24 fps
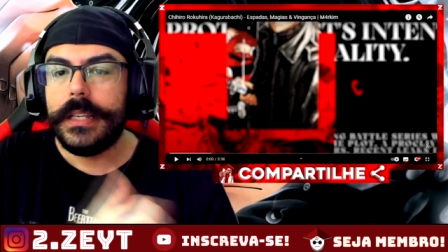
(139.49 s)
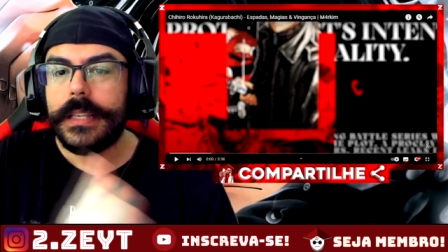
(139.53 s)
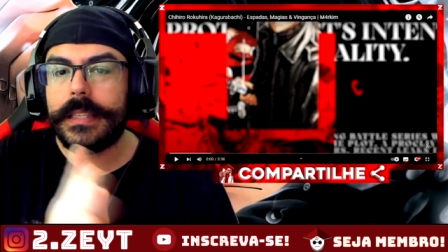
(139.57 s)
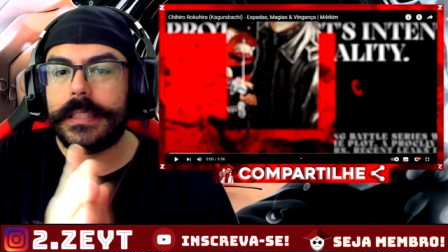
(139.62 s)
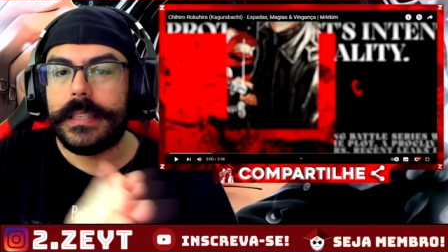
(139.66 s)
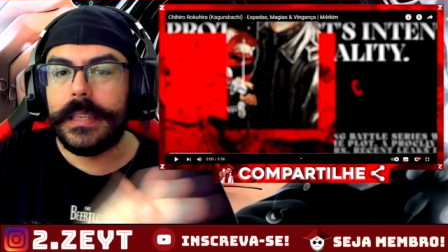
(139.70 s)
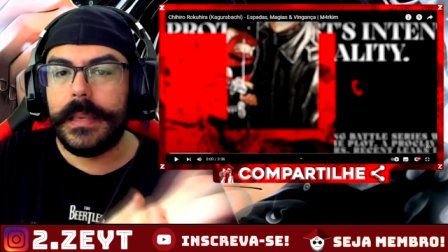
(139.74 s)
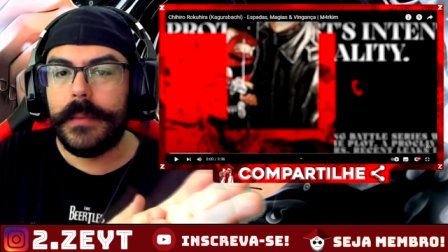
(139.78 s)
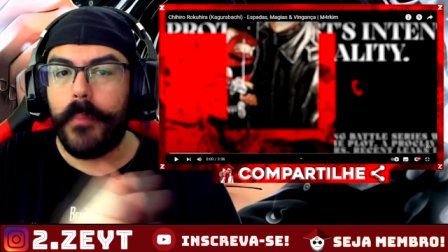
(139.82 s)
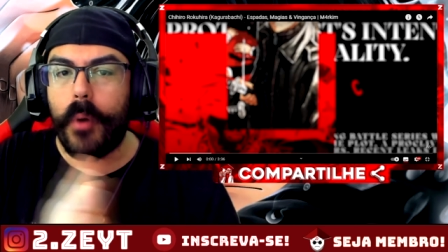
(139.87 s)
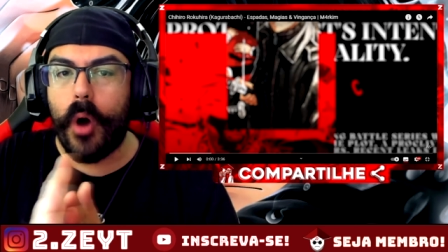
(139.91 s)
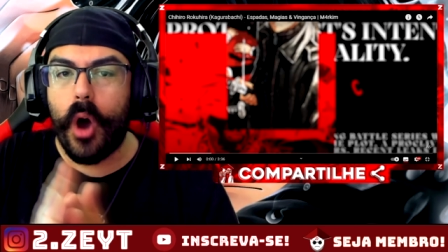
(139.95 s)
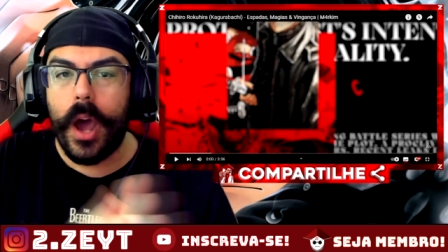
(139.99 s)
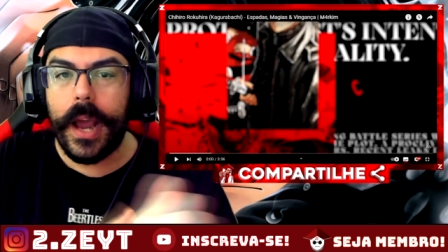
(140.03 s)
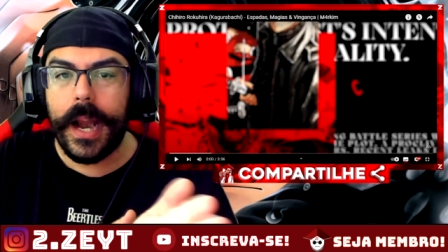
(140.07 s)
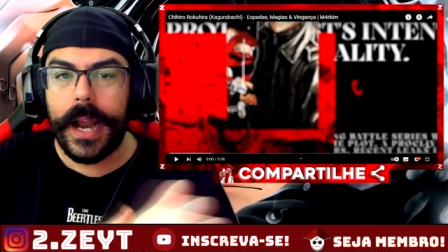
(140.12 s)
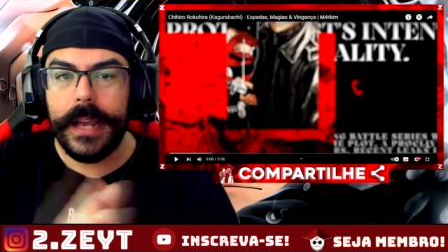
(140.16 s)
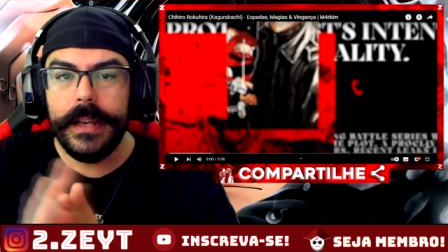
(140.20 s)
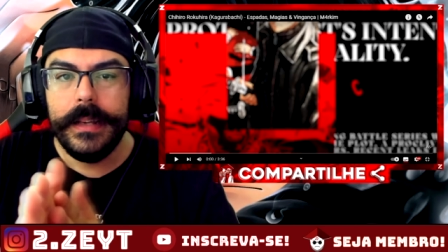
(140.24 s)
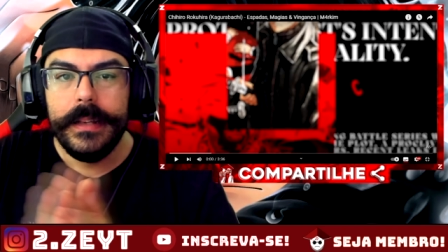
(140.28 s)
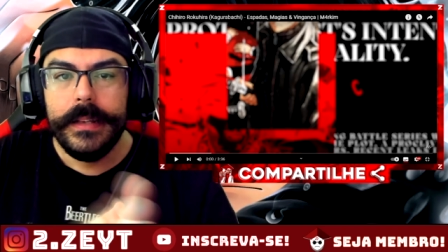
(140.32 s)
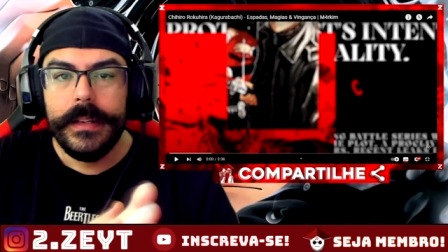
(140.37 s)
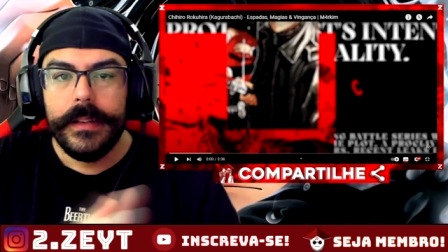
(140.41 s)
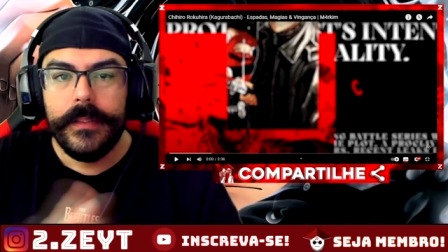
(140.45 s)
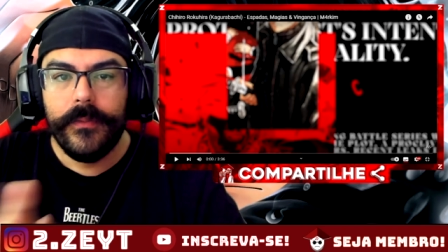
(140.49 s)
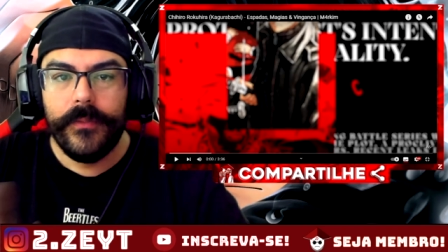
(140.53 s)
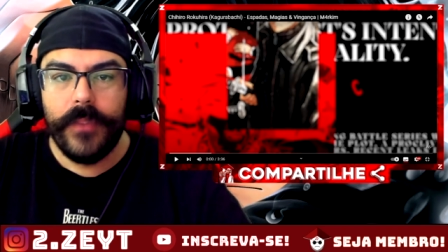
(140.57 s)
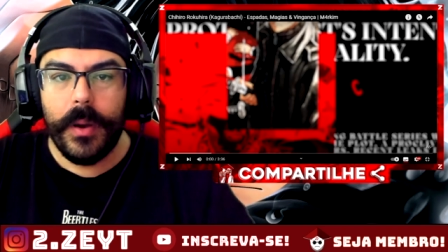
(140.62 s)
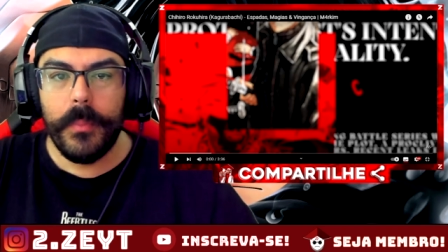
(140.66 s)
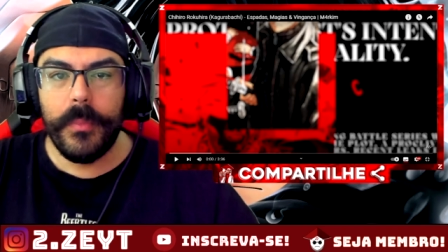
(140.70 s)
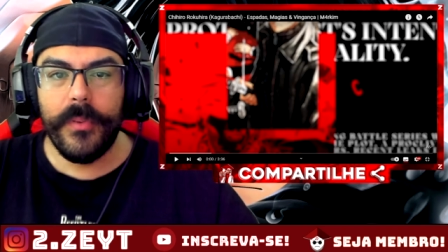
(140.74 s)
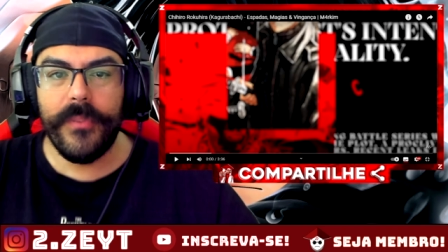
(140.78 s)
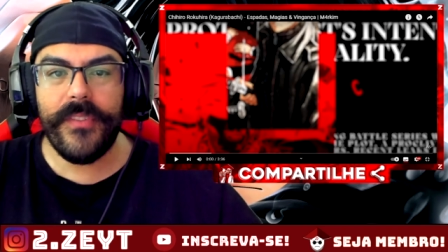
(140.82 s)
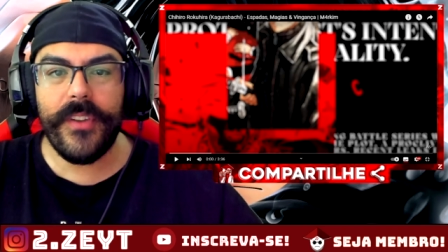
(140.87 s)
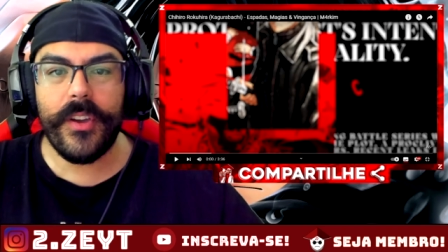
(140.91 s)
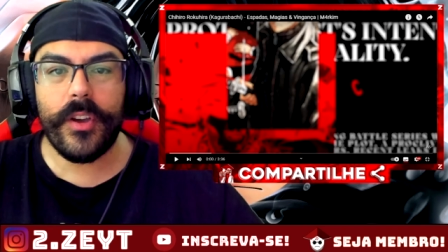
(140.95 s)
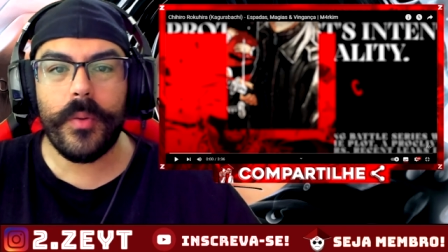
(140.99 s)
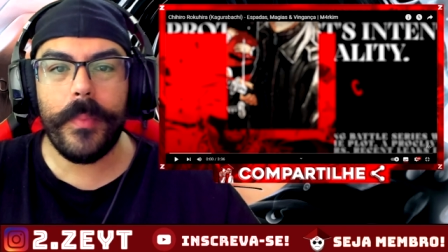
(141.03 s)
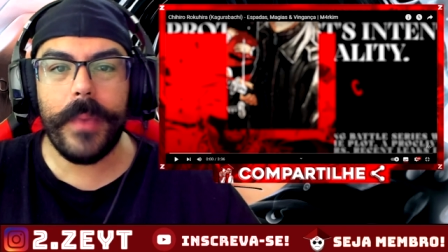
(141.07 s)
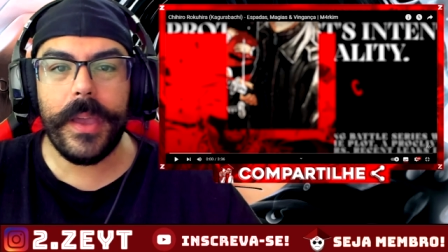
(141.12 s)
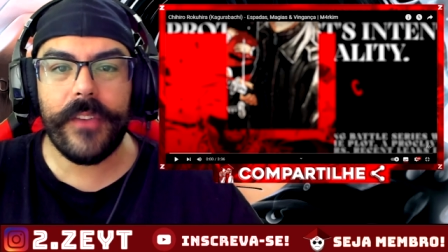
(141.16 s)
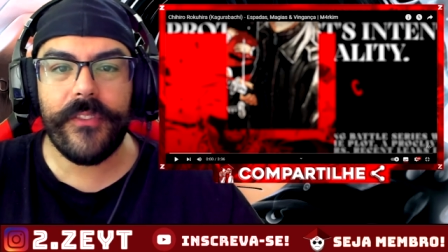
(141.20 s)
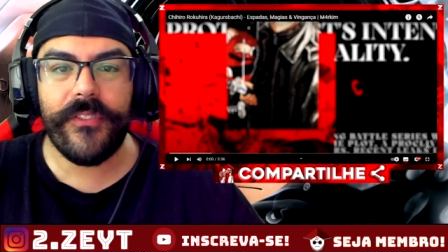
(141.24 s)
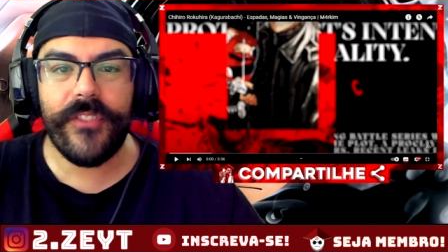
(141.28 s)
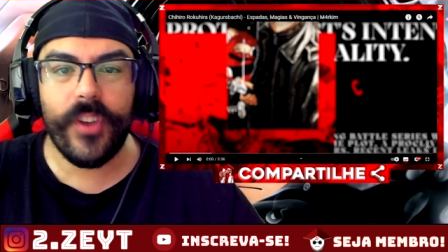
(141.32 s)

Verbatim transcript: Simbora? Vamos ver como